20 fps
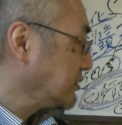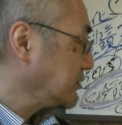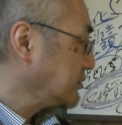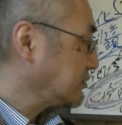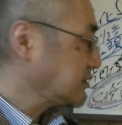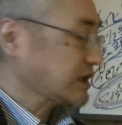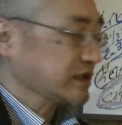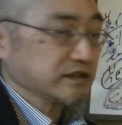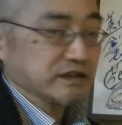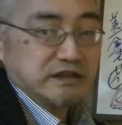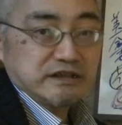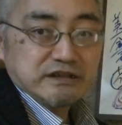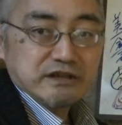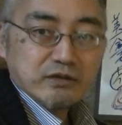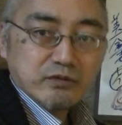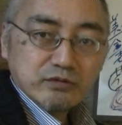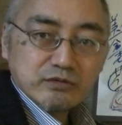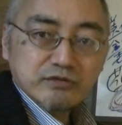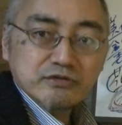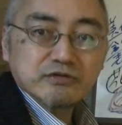浮かんできた
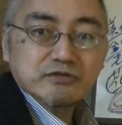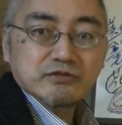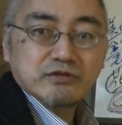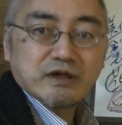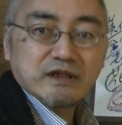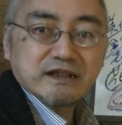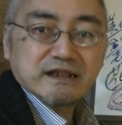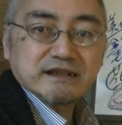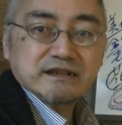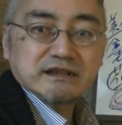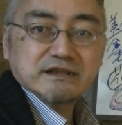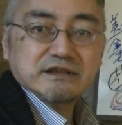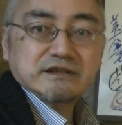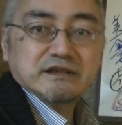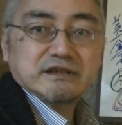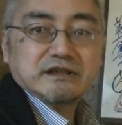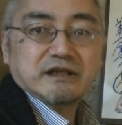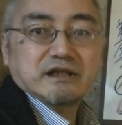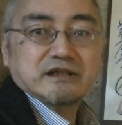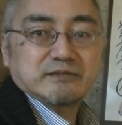ことをちょっと話させて
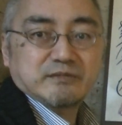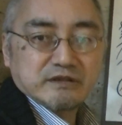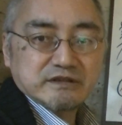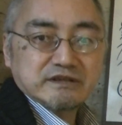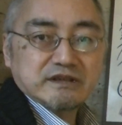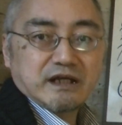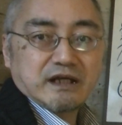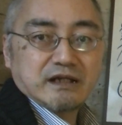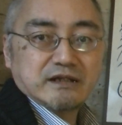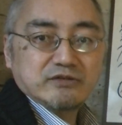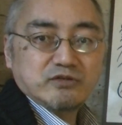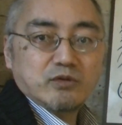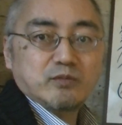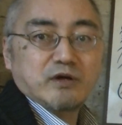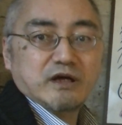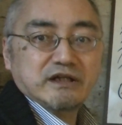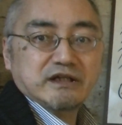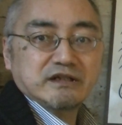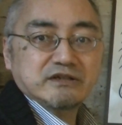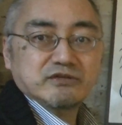いただきました。どう
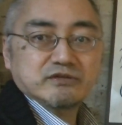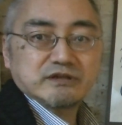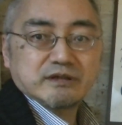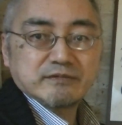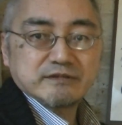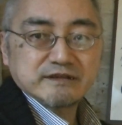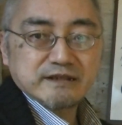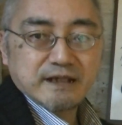もありがとうございまし